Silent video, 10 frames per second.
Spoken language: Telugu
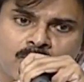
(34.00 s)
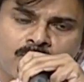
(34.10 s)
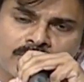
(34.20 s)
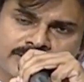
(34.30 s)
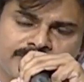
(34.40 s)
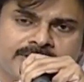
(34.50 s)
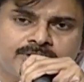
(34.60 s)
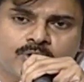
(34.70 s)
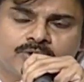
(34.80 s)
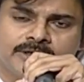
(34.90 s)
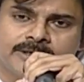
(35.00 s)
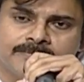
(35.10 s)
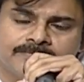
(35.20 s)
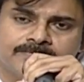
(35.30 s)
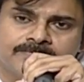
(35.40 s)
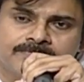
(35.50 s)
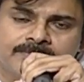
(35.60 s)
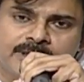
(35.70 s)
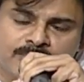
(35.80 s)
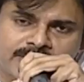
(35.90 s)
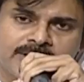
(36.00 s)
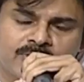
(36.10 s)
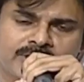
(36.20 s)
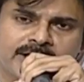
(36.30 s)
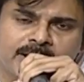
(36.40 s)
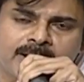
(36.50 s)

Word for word: ఒక డిబేట్ జరుగుద్ది ఇవన్నీ ఉంటాయి